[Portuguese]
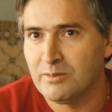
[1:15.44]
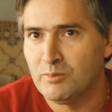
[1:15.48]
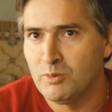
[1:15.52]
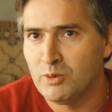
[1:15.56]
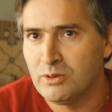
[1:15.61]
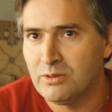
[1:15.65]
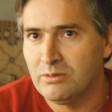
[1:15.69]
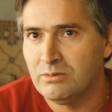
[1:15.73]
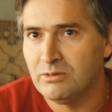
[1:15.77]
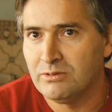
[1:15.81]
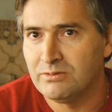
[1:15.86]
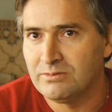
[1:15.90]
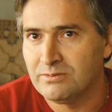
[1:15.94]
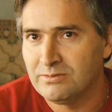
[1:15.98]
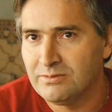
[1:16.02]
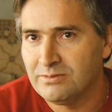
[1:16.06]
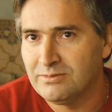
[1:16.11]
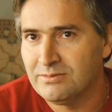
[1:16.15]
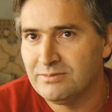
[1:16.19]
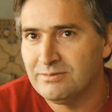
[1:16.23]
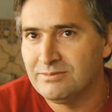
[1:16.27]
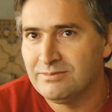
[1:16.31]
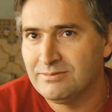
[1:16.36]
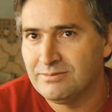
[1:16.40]
é muito bom.
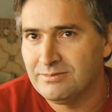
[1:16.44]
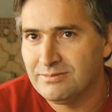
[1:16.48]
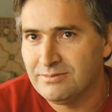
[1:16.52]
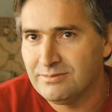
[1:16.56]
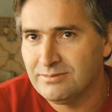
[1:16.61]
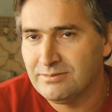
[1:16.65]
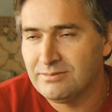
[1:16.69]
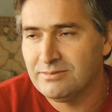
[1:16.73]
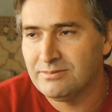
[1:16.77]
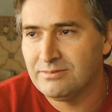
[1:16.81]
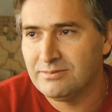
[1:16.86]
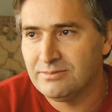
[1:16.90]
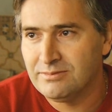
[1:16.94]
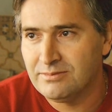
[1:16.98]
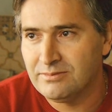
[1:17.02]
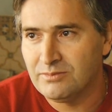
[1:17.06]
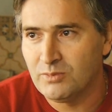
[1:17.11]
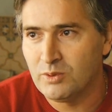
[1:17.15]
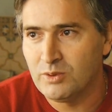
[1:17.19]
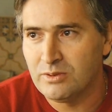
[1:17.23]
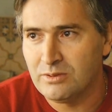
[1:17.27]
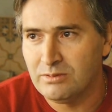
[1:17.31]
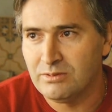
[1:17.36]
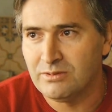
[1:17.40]

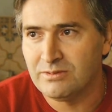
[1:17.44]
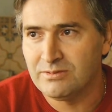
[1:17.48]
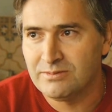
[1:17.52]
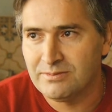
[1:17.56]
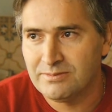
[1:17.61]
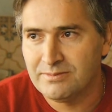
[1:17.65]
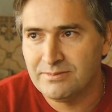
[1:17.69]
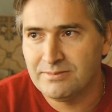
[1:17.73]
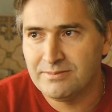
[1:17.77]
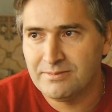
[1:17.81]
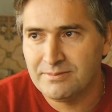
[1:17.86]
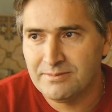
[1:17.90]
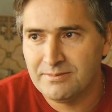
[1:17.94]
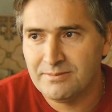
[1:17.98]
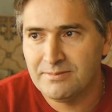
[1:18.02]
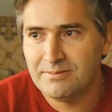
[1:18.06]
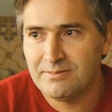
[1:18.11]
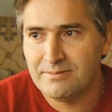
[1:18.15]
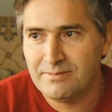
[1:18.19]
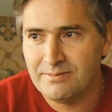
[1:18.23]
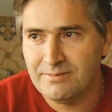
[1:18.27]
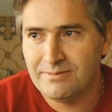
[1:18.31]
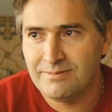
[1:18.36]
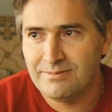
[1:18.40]
Muito bom.
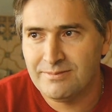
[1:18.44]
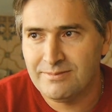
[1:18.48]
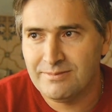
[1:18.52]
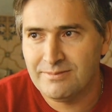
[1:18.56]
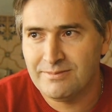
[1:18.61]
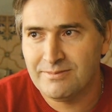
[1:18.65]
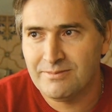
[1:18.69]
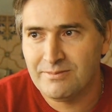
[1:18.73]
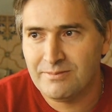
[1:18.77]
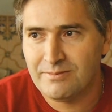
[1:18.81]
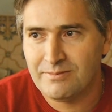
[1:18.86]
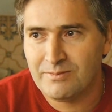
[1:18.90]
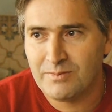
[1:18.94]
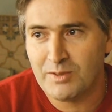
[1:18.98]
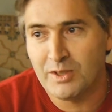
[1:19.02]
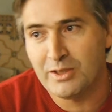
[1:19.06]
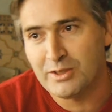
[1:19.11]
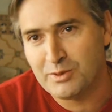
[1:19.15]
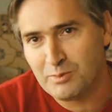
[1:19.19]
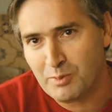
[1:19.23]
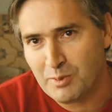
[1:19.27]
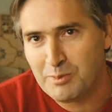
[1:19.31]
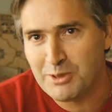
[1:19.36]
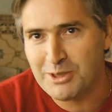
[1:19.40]

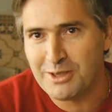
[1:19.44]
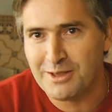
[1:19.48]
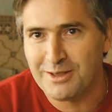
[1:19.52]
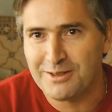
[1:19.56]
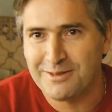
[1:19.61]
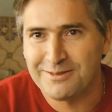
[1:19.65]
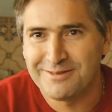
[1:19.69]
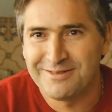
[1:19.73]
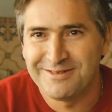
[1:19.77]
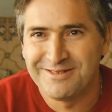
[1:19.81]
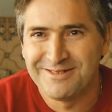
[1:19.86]
Tem que experimentar.